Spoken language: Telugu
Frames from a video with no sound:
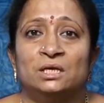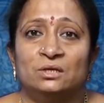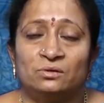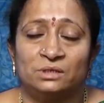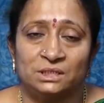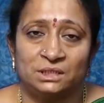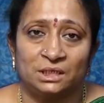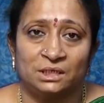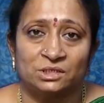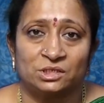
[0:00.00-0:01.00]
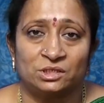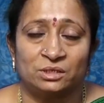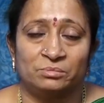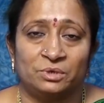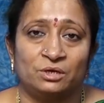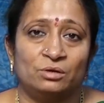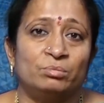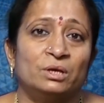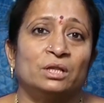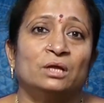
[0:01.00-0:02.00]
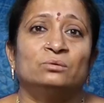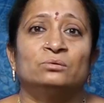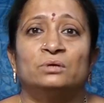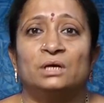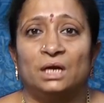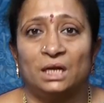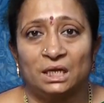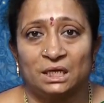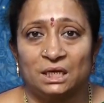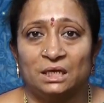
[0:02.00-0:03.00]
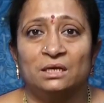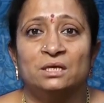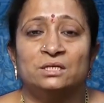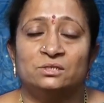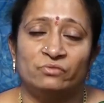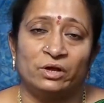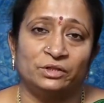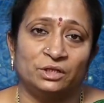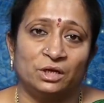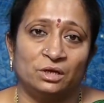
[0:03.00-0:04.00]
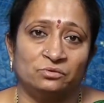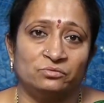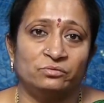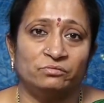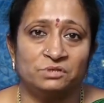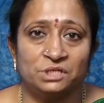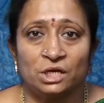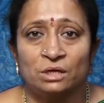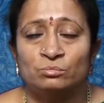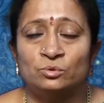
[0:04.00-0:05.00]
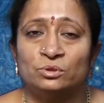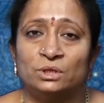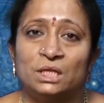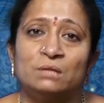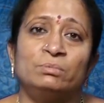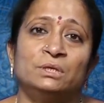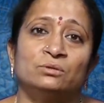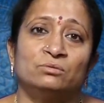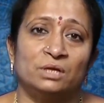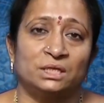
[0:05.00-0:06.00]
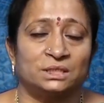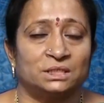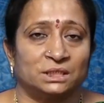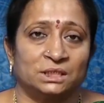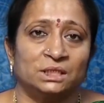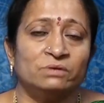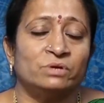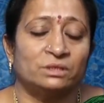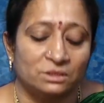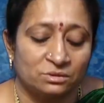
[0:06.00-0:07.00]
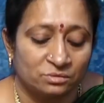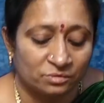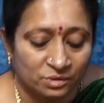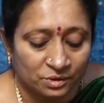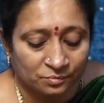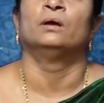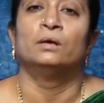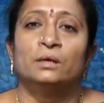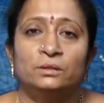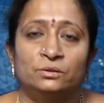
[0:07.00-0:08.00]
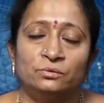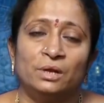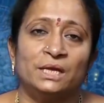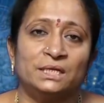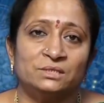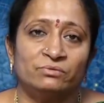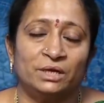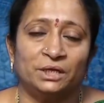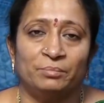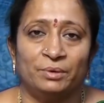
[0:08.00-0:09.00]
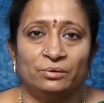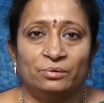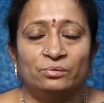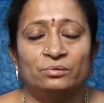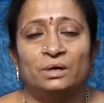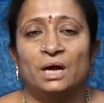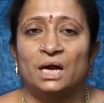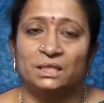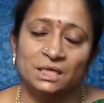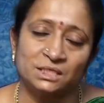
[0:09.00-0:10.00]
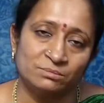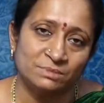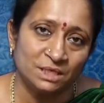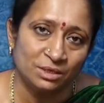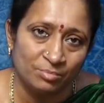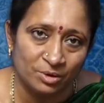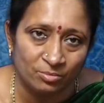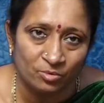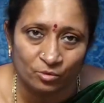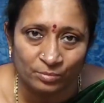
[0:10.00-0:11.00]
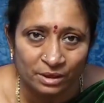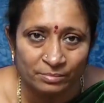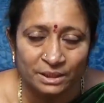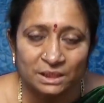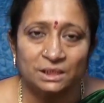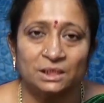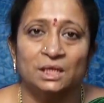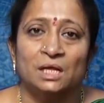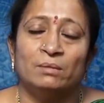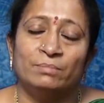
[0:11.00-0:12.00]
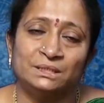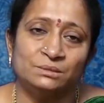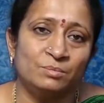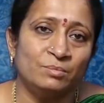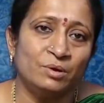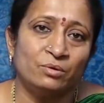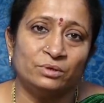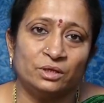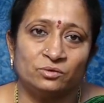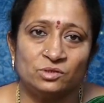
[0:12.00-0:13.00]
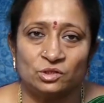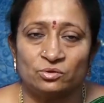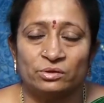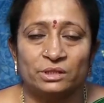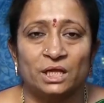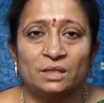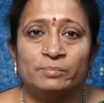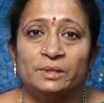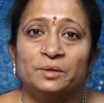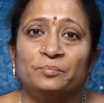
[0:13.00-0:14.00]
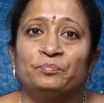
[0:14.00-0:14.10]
ఈ యొక్క చిత్తా నక్షత్రం రెండు పాదాలు అలాగే స్వాతి నాలుగు విశాఖ మూడు కలిపి తులారాశి కిందికి వర్తిస్తుంది తులారాశి వారికి మీకు అర్ధాశ్రమ శని బ్రహ్మం వెళ్ళిపోయింది పంచమంలో ఉన్నారు చతుర్థాధిపతి